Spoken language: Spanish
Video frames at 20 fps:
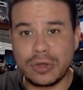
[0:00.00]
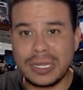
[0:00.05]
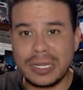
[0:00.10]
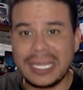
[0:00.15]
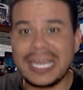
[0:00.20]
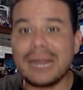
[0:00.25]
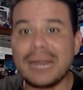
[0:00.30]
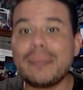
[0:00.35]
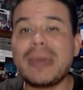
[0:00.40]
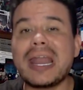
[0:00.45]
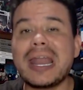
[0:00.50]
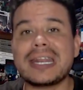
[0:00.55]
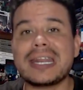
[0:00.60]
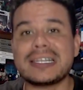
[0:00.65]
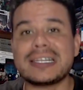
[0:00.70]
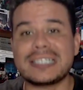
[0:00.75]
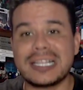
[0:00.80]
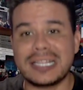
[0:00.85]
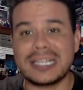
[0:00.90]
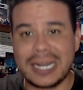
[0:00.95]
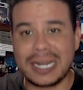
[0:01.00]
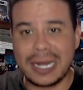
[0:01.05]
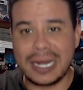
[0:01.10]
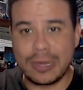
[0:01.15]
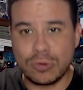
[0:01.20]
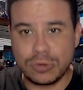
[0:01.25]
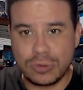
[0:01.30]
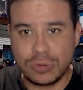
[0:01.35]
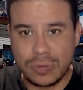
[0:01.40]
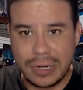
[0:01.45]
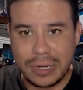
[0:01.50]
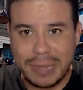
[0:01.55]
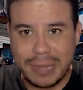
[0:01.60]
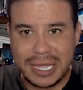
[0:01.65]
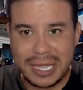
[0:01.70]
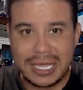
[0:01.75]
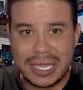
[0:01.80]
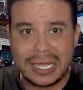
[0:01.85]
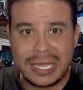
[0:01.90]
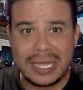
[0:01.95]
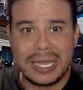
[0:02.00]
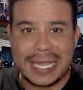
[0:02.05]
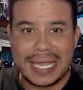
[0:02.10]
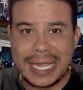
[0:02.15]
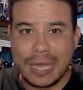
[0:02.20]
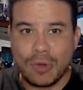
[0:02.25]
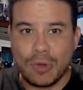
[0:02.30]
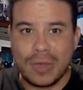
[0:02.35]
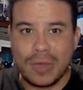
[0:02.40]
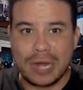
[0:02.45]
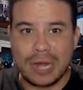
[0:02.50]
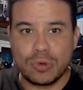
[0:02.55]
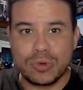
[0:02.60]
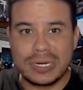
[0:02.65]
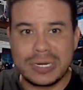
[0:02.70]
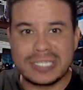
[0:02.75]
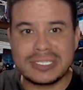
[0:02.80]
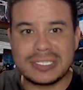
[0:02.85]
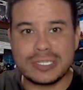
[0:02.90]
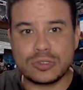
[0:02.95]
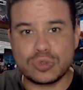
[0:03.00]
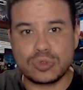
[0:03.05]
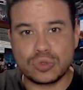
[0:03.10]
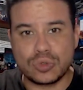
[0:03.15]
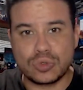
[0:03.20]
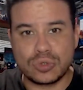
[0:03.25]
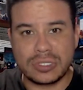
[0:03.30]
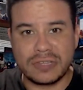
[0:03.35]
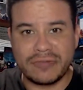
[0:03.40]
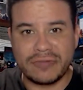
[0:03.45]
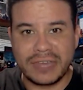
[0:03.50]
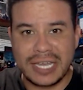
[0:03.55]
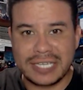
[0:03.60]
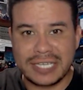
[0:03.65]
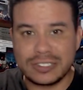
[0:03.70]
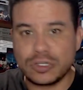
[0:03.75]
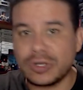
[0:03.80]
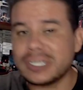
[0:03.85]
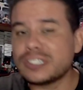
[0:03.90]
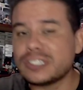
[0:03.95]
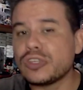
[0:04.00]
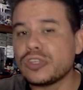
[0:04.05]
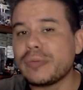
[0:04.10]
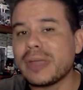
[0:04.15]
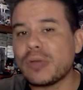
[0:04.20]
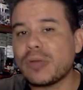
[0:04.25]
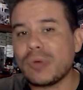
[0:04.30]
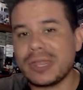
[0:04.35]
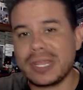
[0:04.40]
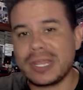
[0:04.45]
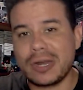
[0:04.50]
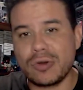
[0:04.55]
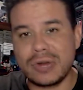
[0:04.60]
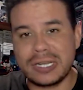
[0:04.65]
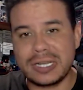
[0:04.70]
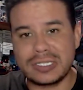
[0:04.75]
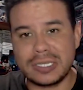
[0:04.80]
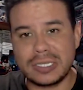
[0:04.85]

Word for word: origen para resaltar la cultura maya, aunque algunas de sus justificaciones no me cuadraron al